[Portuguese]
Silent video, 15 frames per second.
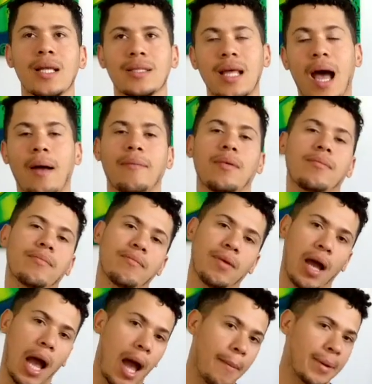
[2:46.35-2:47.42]
Tá,
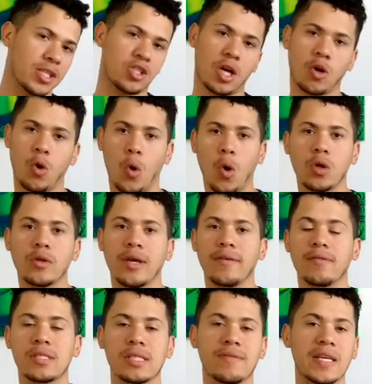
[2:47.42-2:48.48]
ah, mas de acordo, aí
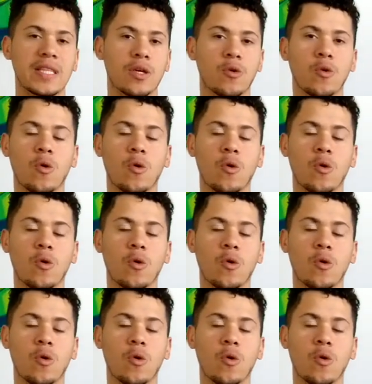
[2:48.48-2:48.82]
você vai ter o,